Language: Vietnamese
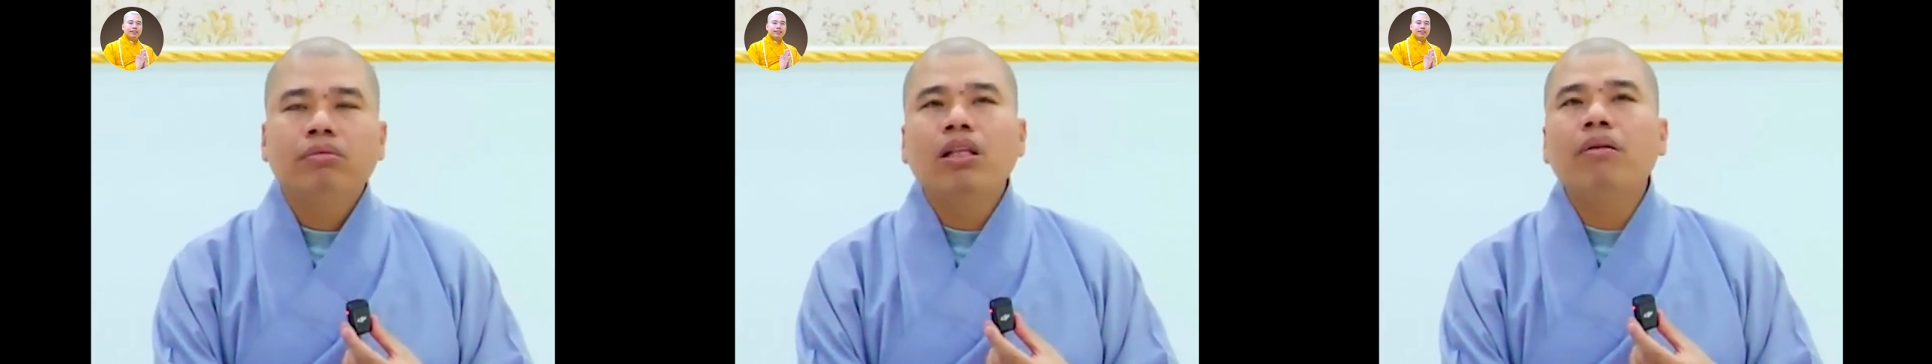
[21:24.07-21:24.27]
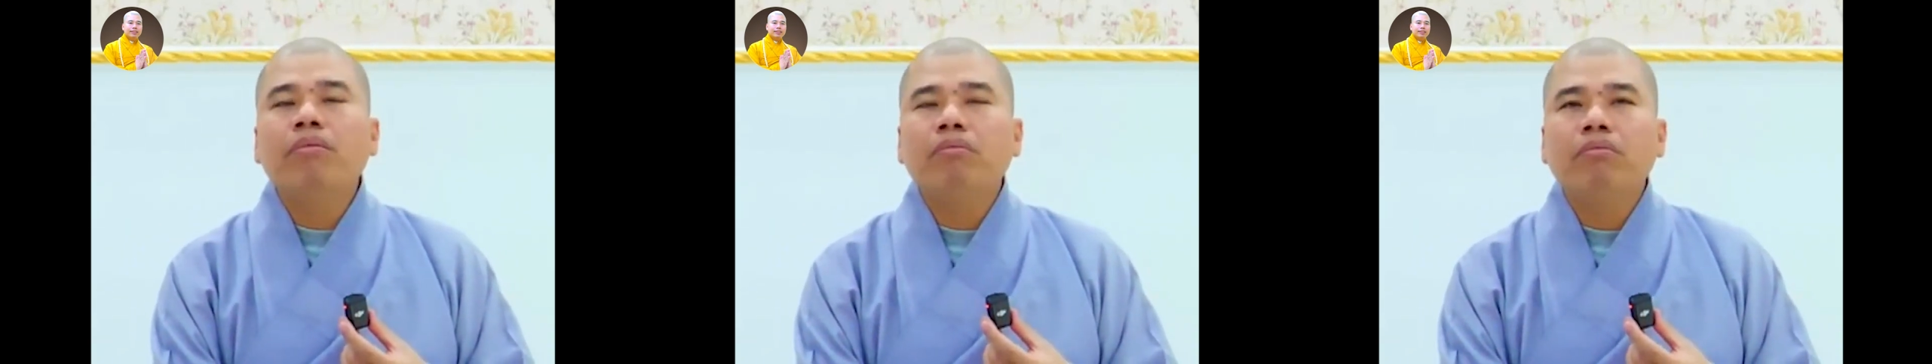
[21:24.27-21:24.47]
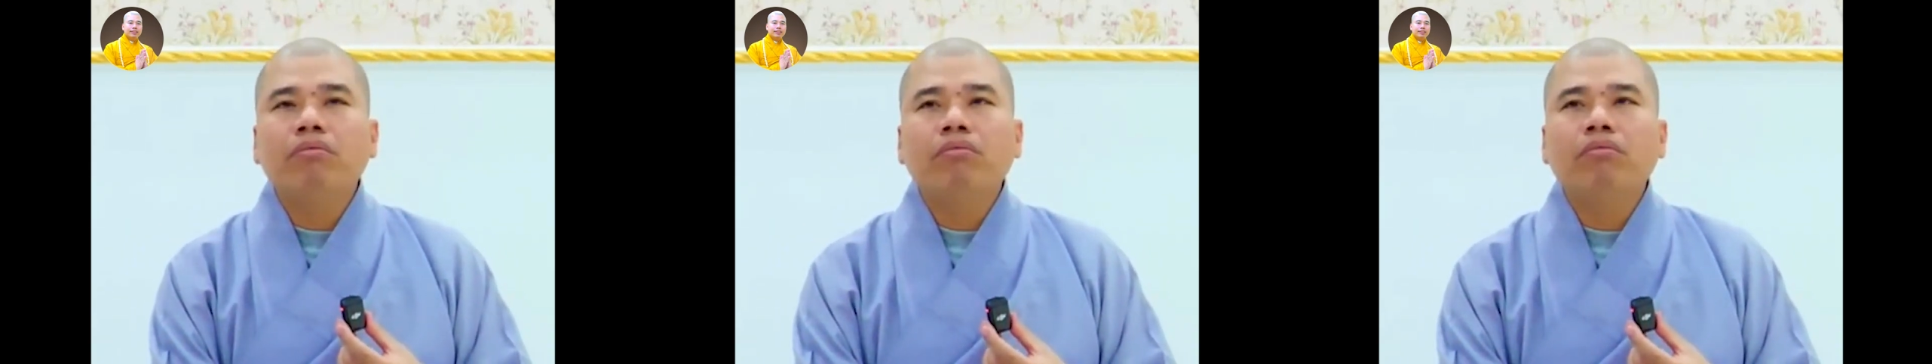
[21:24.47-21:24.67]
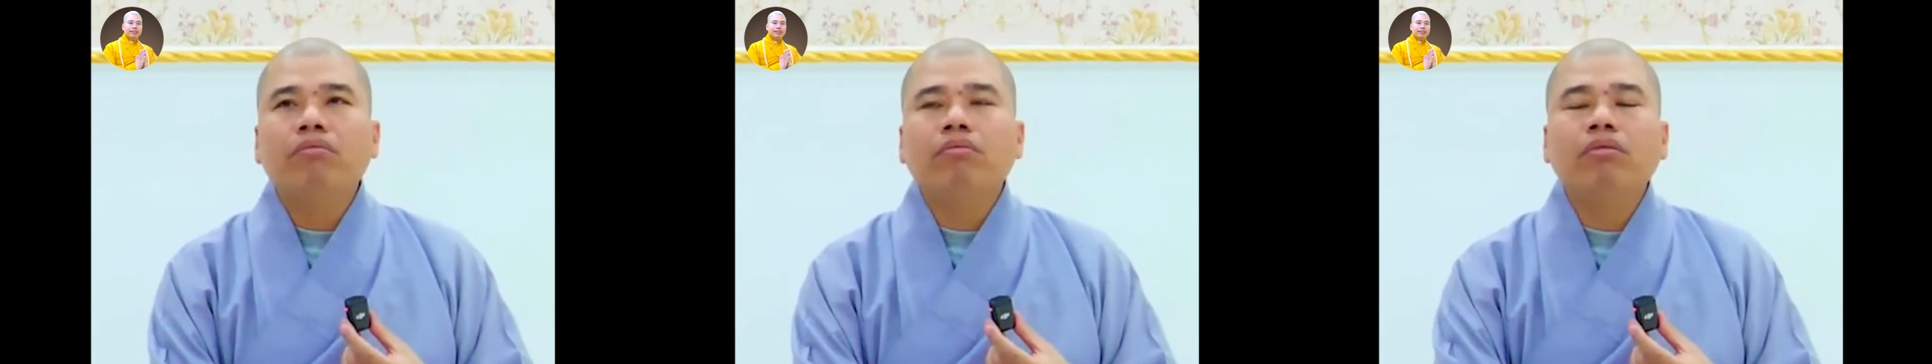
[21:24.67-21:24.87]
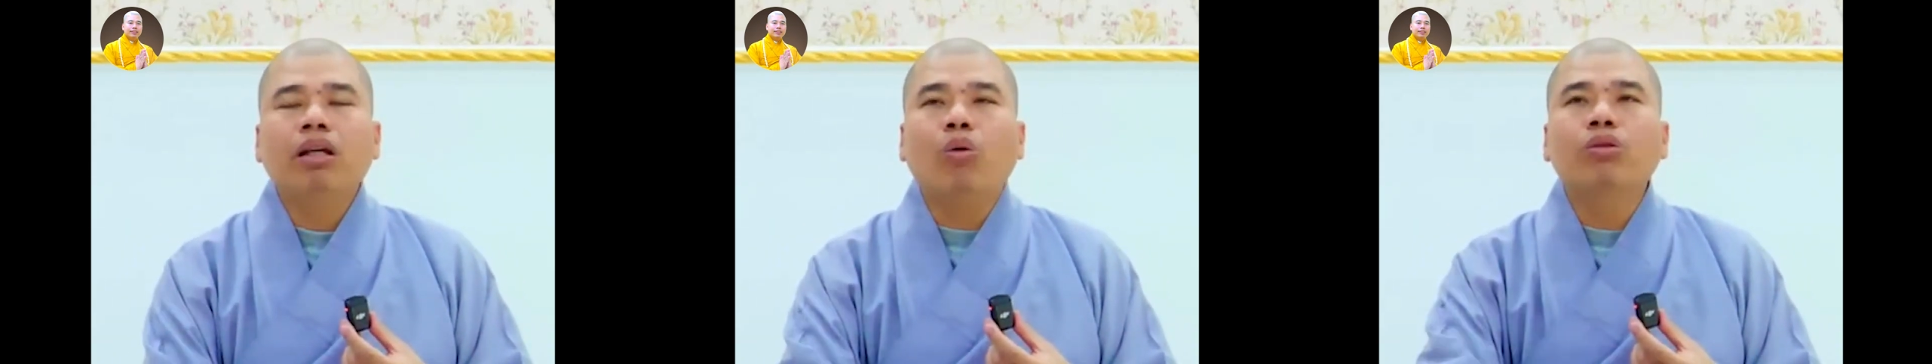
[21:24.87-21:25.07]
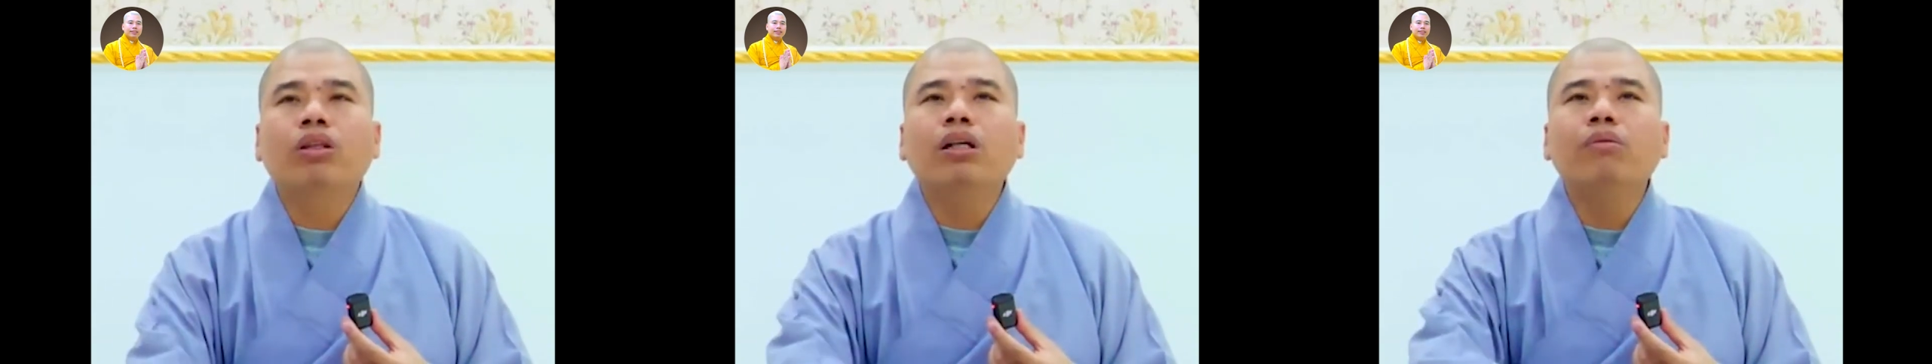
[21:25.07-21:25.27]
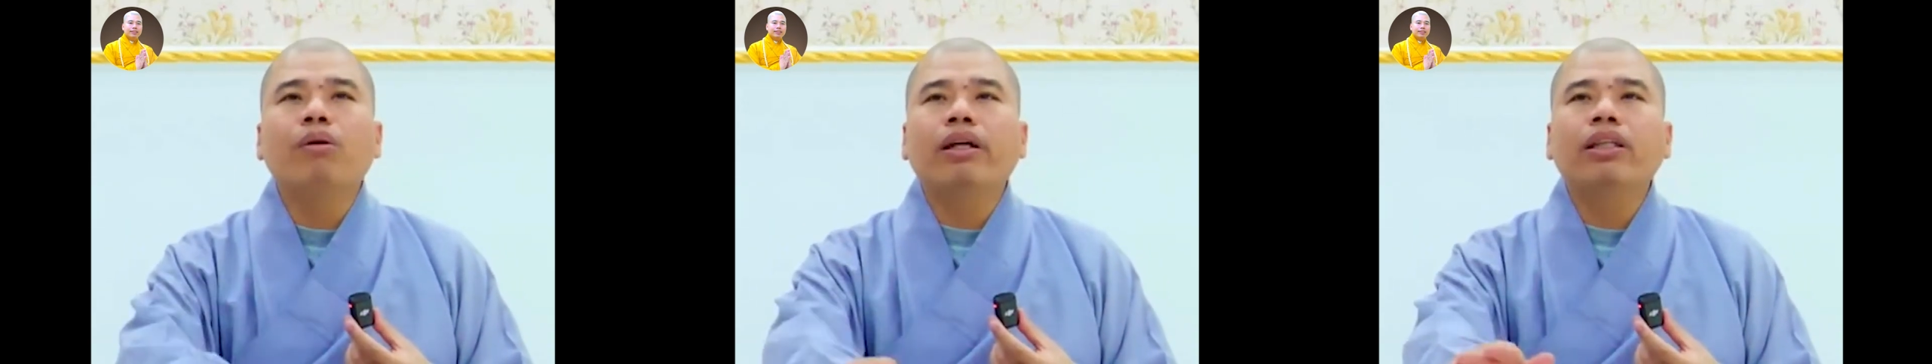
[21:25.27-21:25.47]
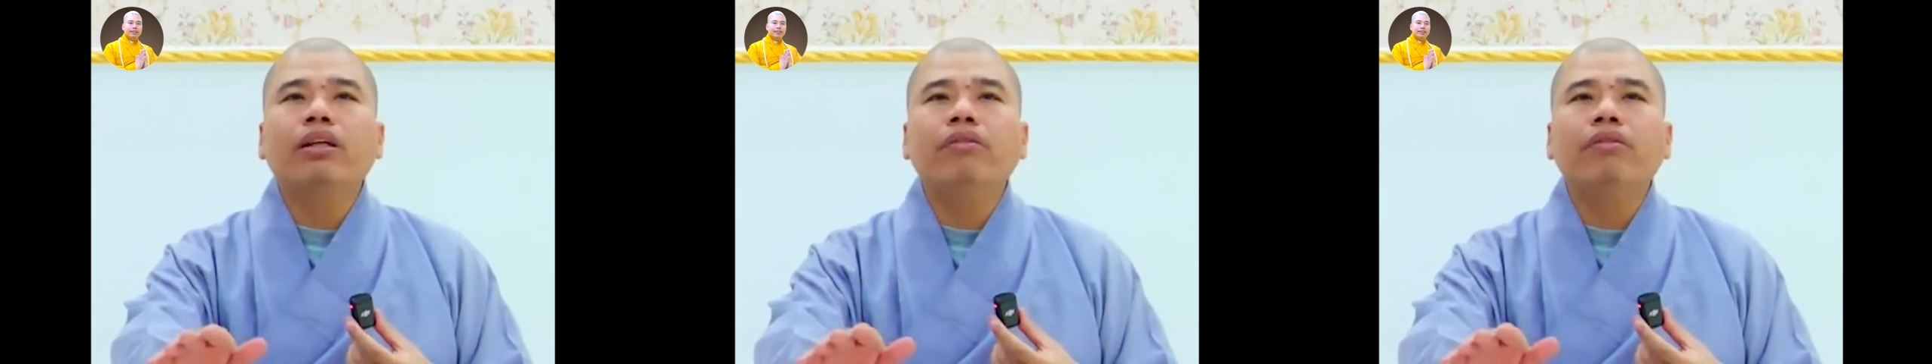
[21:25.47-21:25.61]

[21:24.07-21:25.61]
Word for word: Nên đầu tư một cái